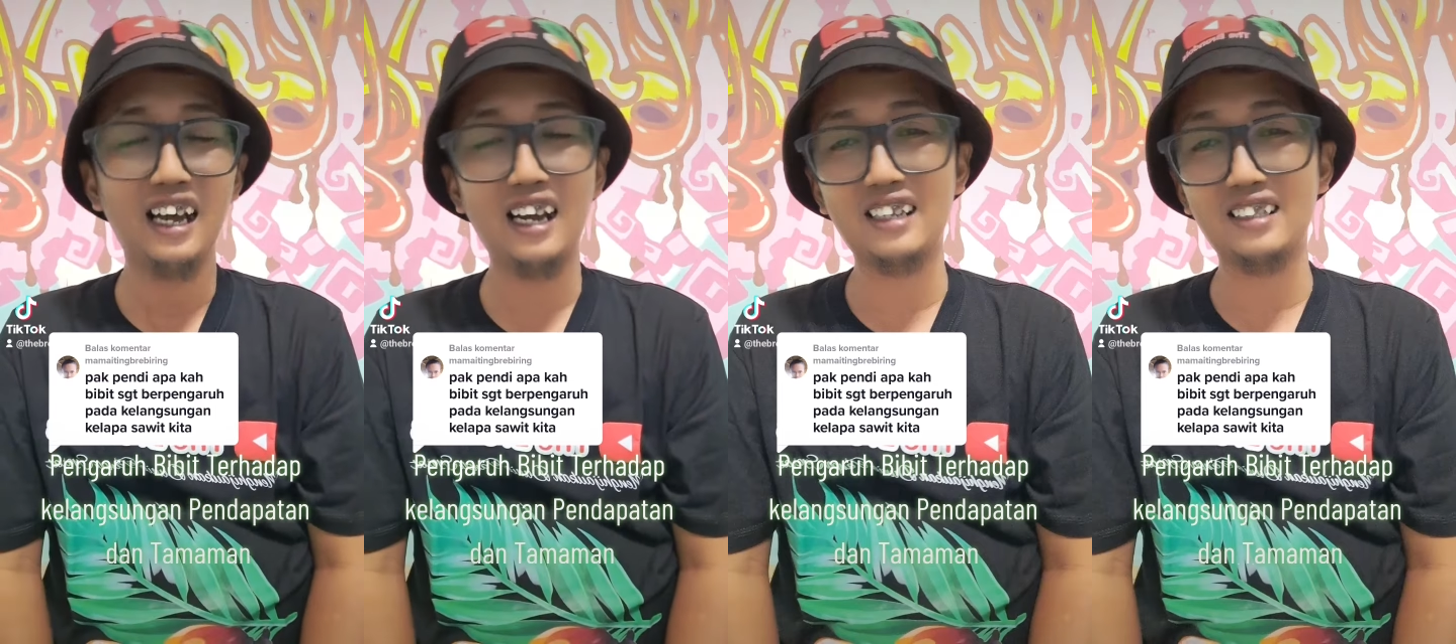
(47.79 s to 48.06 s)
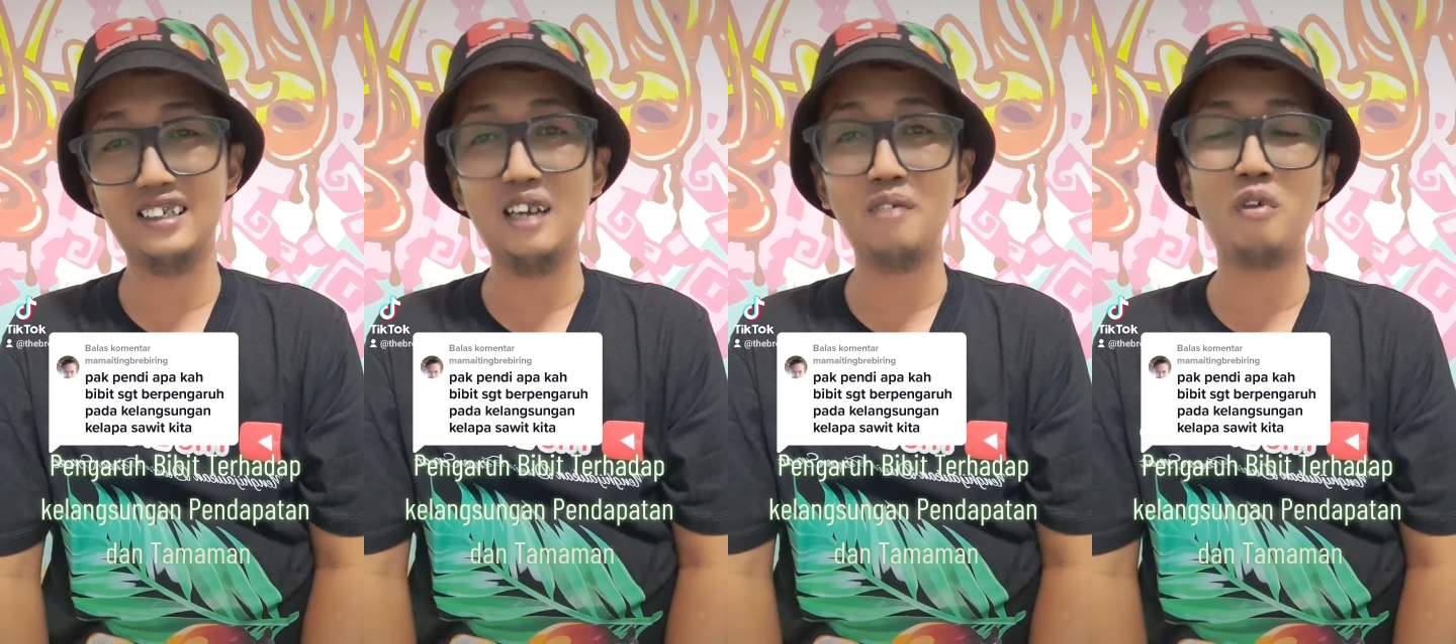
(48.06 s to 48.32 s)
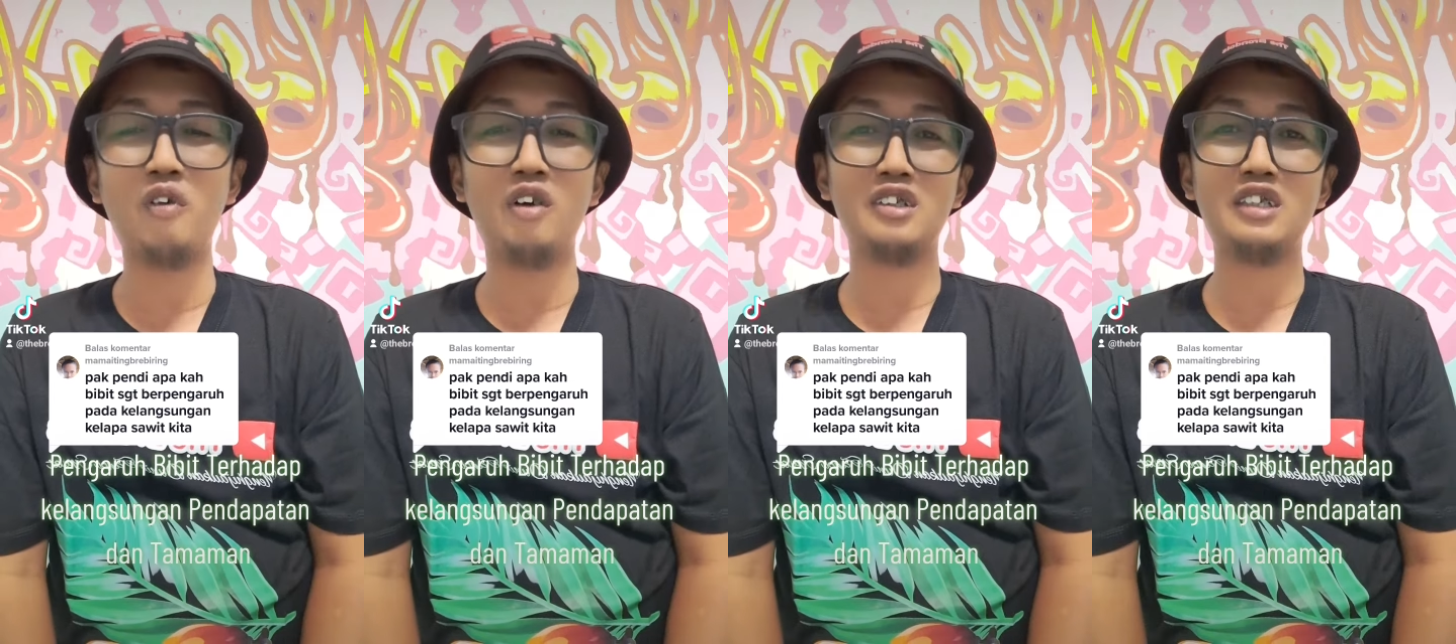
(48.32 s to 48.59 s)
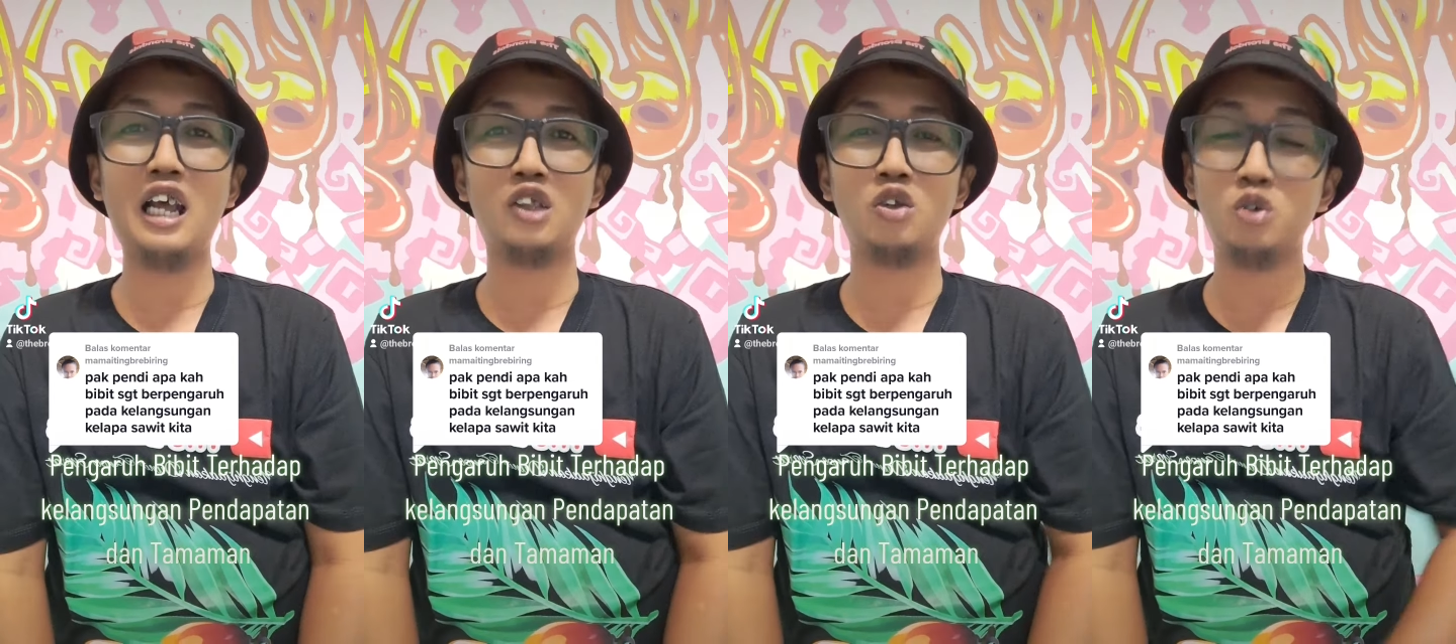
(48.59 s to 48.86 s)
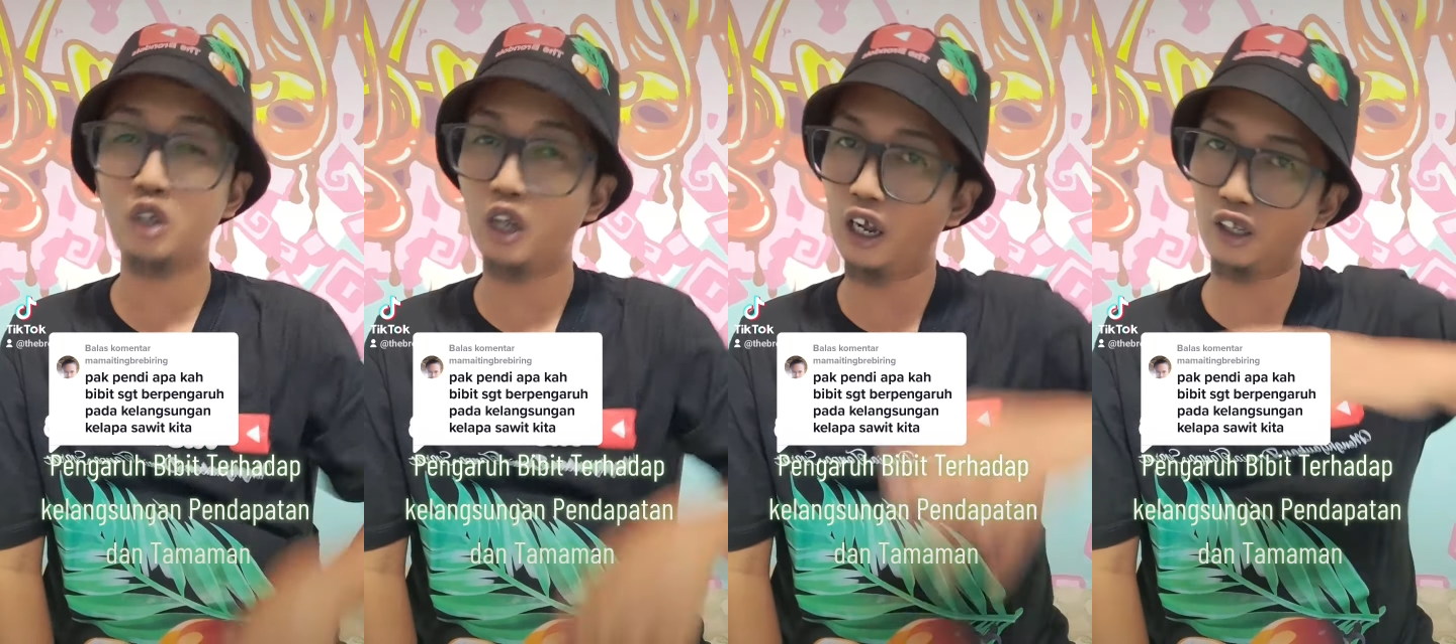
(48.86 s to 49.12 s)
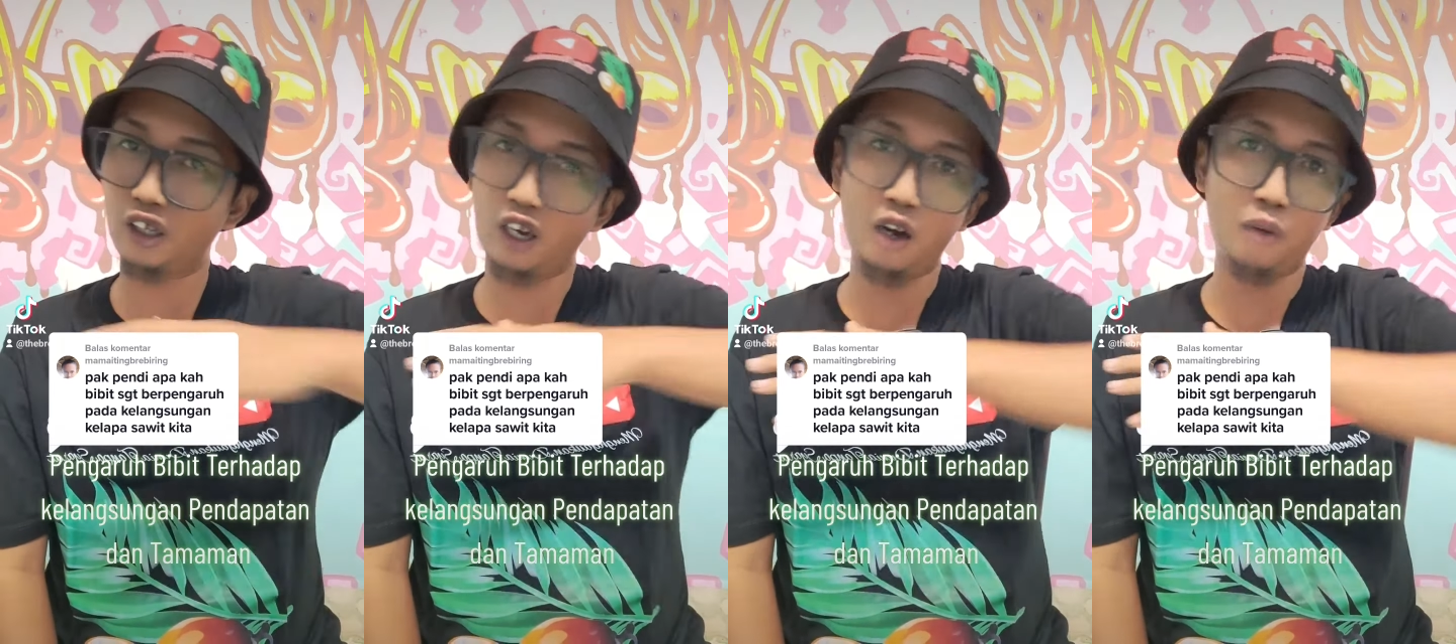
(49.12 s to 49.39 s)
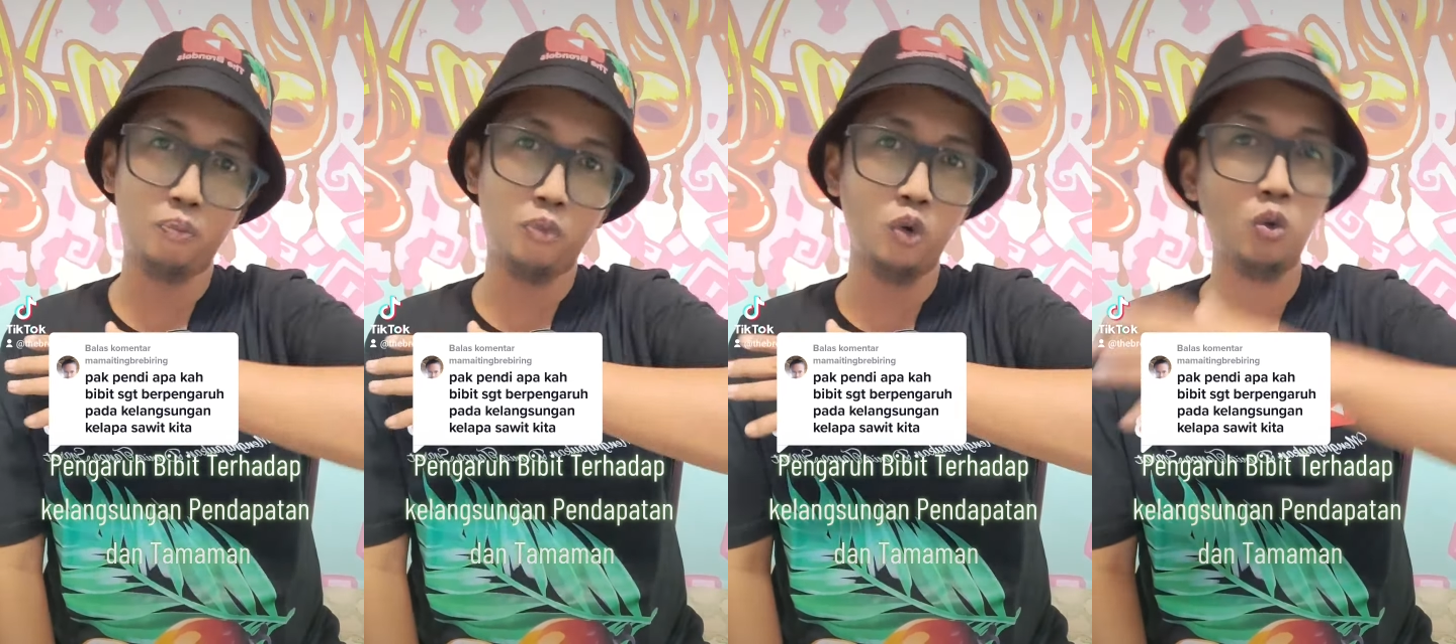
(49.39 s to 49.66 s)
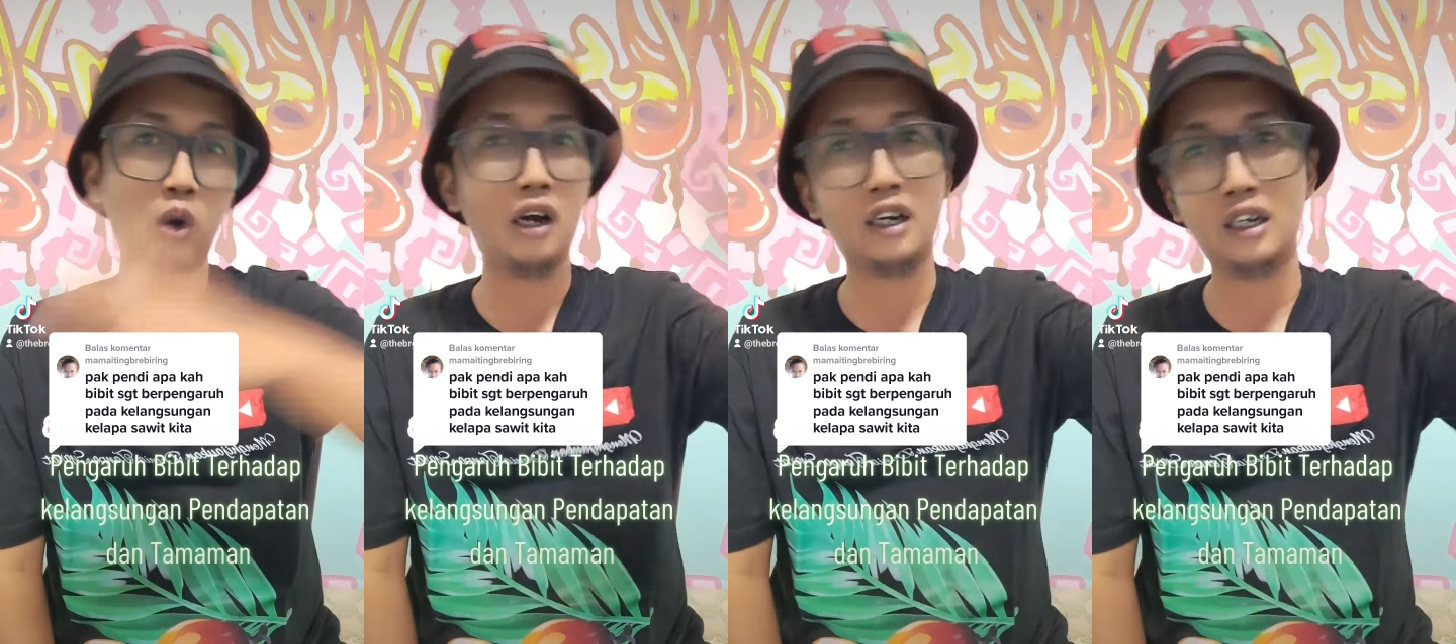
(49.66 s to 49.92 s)
Artinya bahwa satu di antara
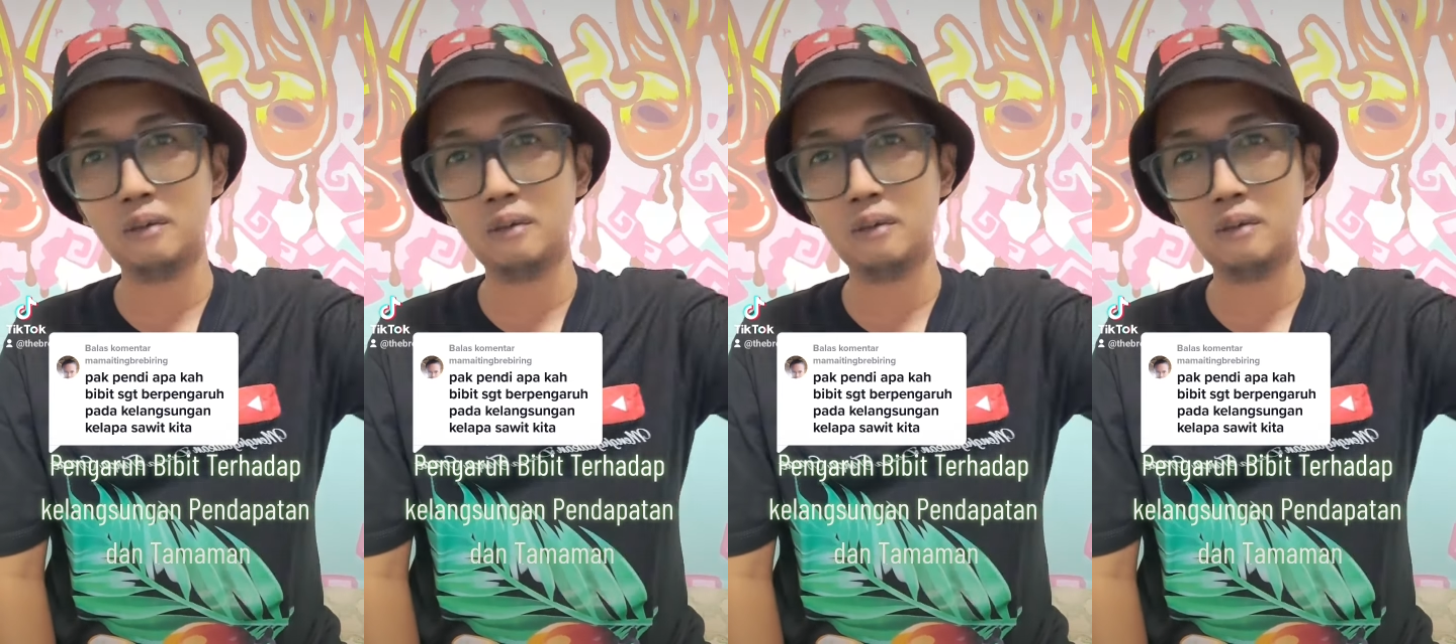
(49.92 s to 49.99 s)
puluhan